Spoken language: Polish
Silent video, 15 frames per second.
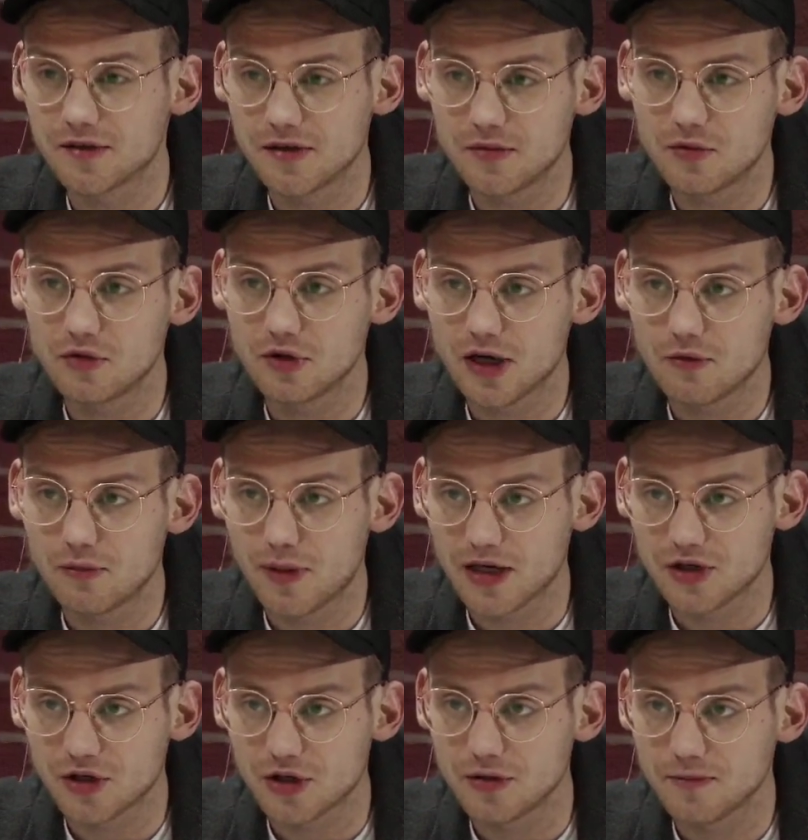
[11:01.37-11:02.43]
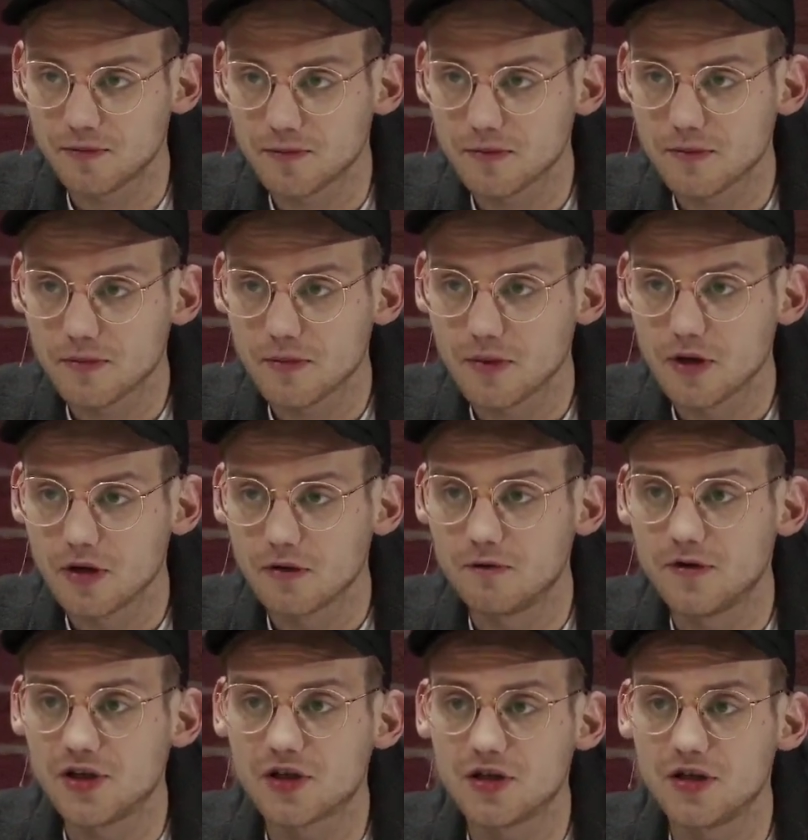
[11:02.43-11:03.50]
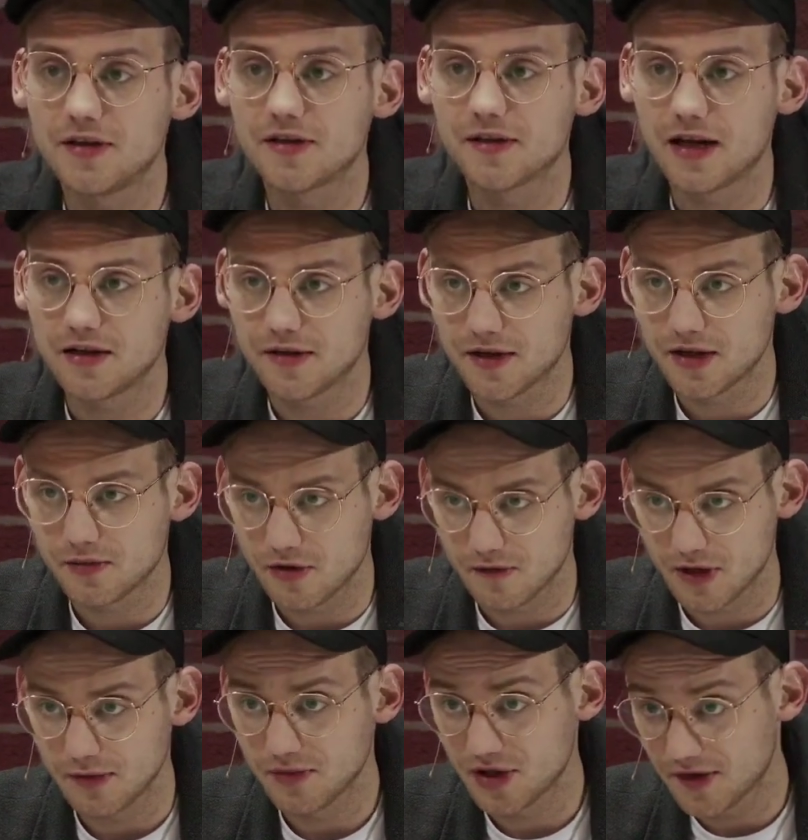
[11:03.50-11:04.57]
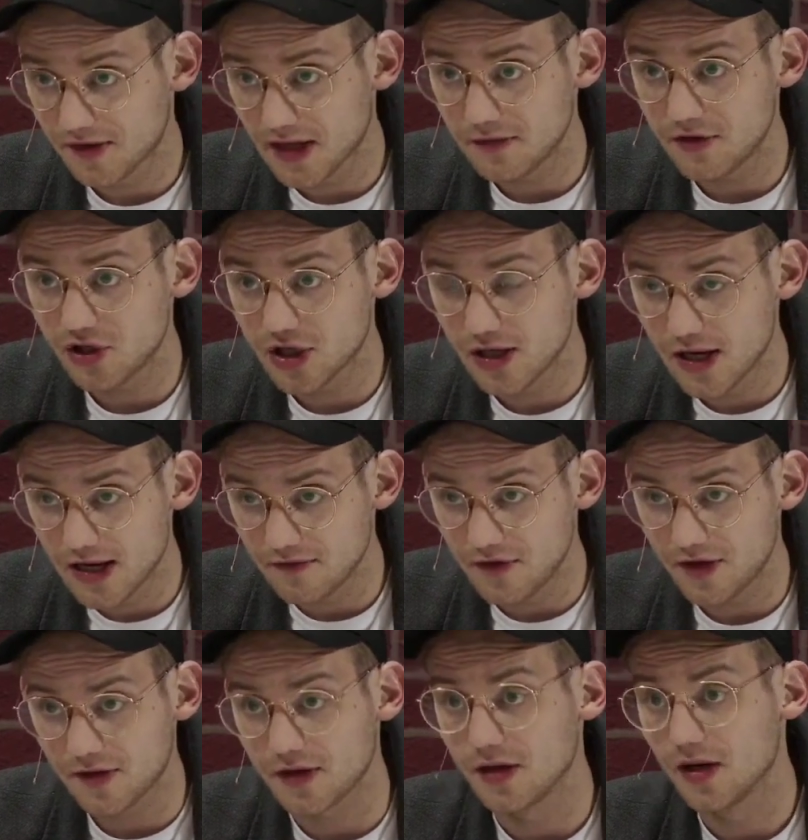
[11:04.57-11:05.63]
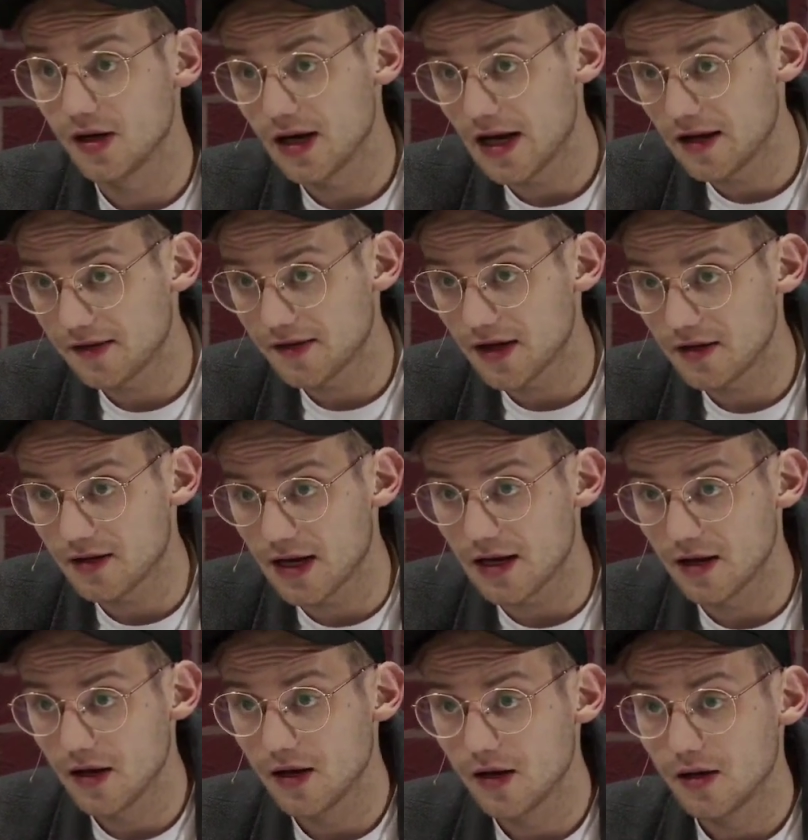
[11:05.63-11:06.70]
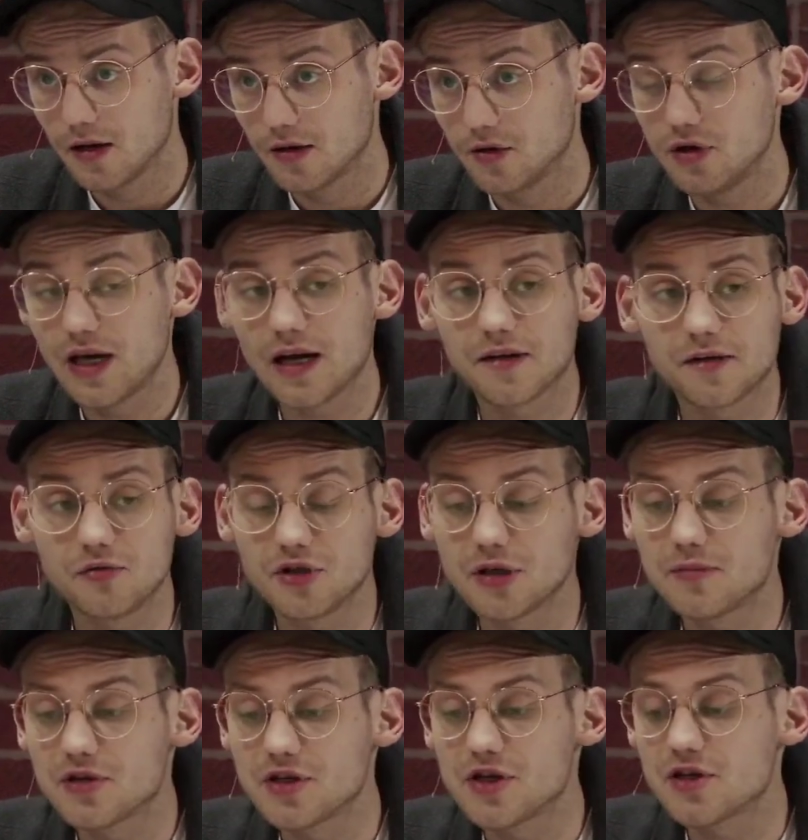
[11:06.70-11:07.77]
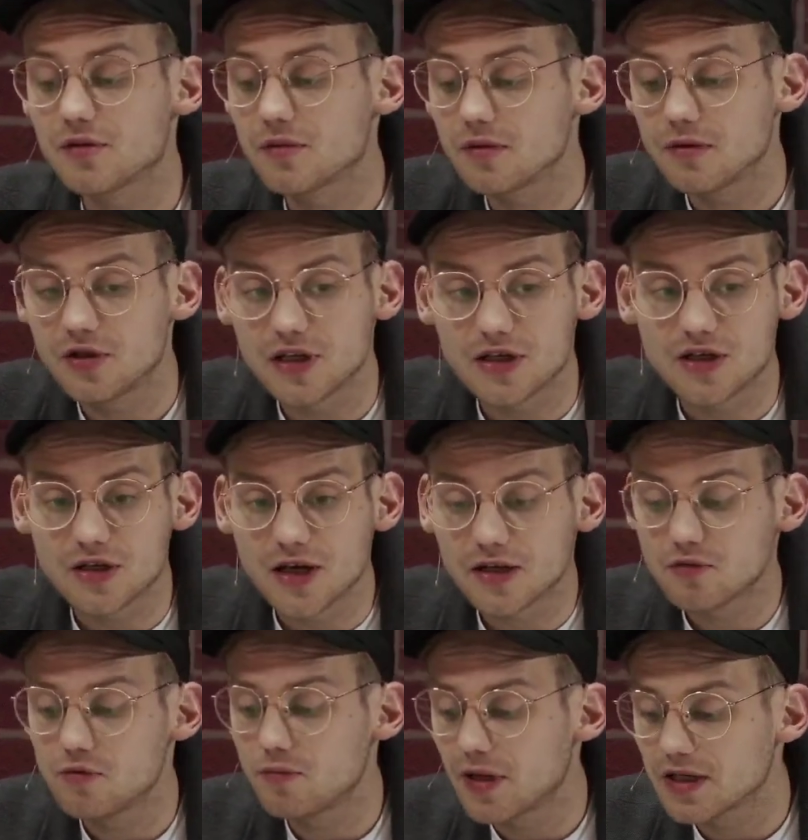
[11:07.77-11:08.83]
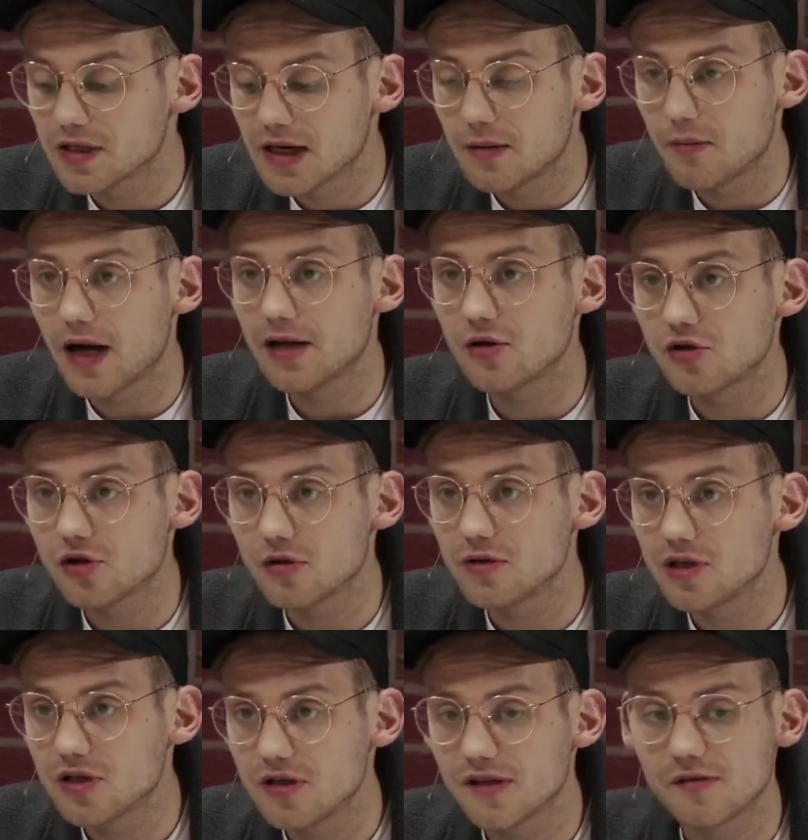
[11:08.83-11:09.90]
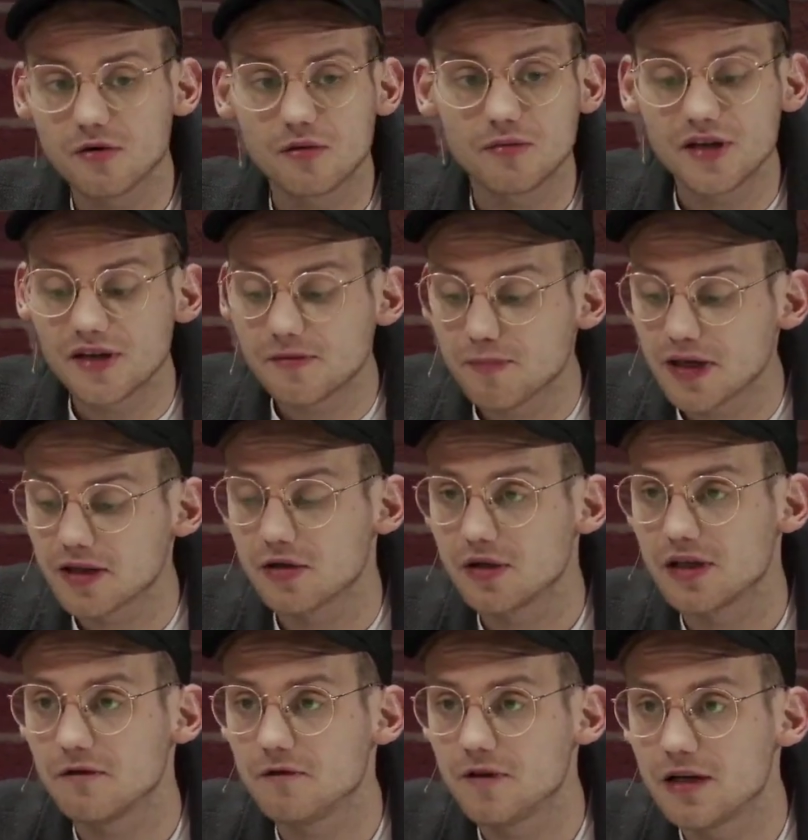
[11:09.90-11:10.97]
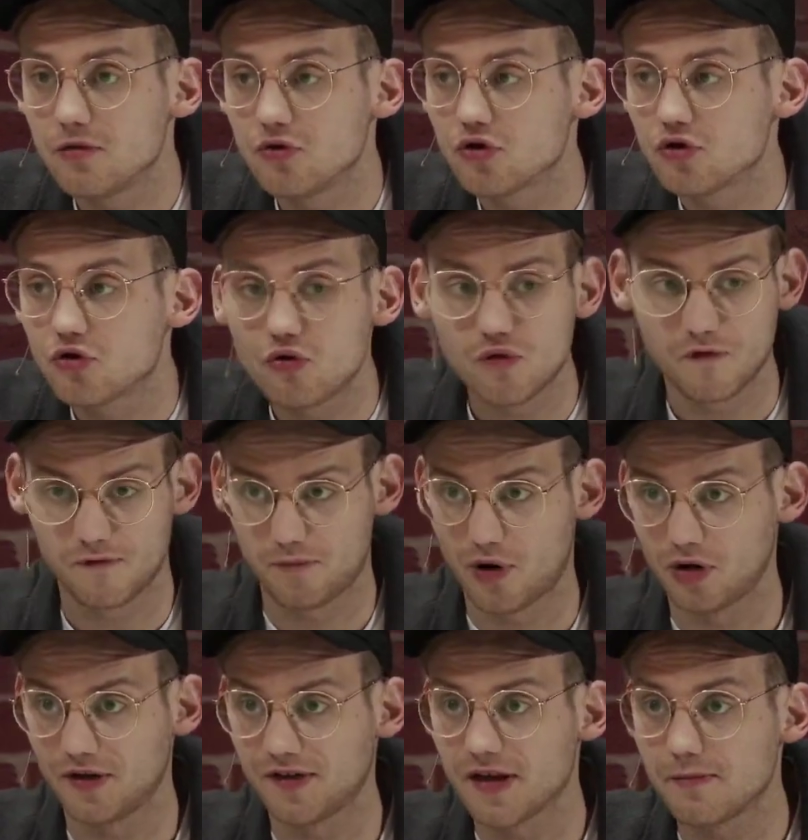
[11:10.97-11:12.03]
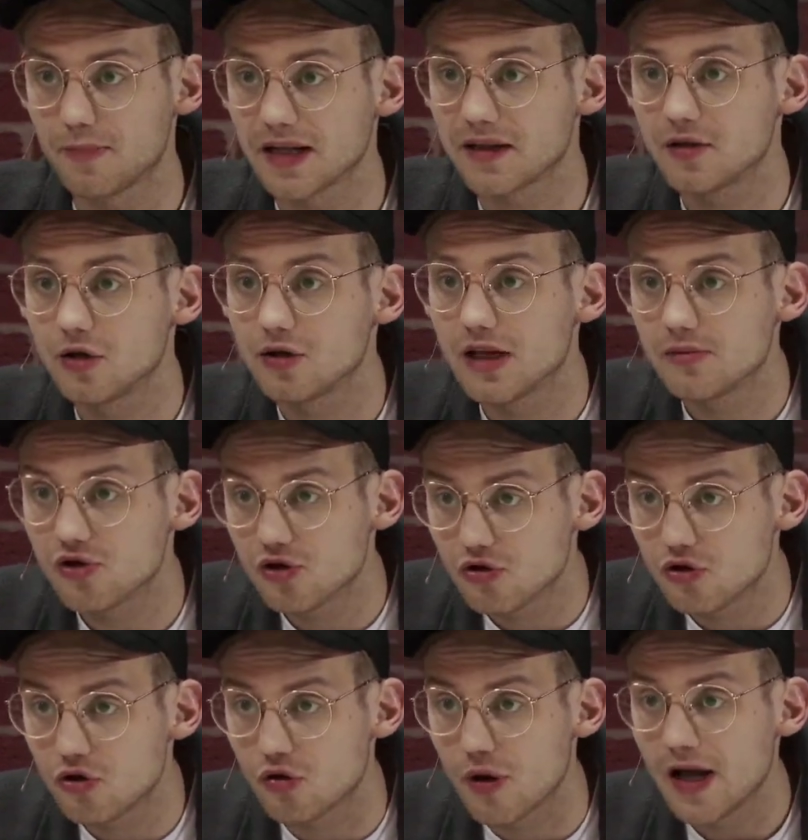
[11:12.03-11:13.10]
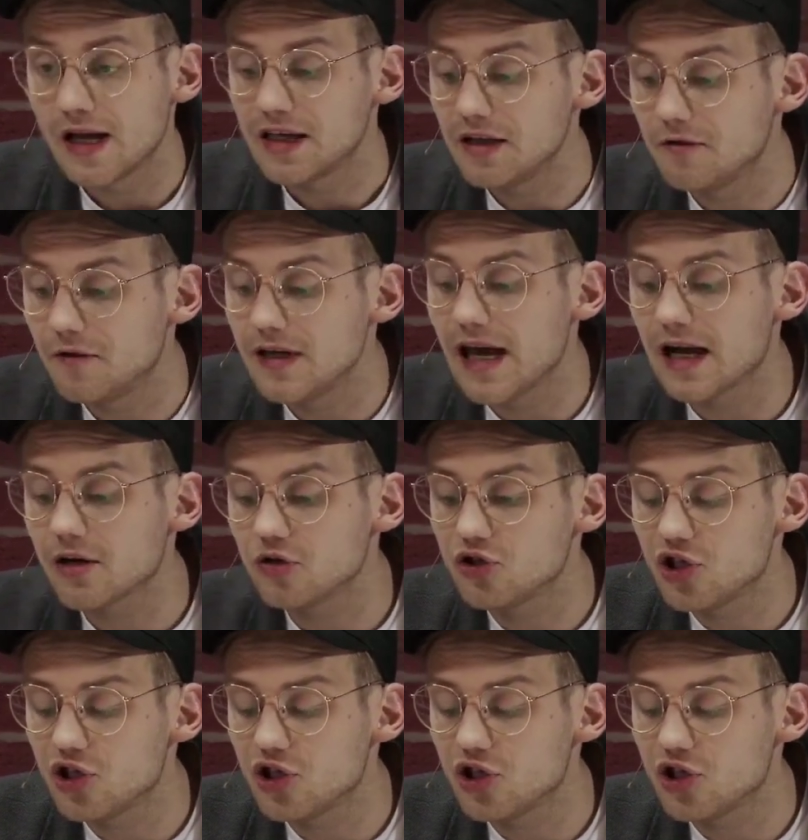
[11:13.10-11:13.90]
Zygmunta Łupaszki wyszli z sali sejmowej. Przedstawiciele lewicy, no, Słusznie, no. no. jak słusznie, przecież księdzielarz Łupaszka, major żołnierz niezłomny jest patronem wielu szkół w Polsce, patronem szkół. No, I, I wy jako no.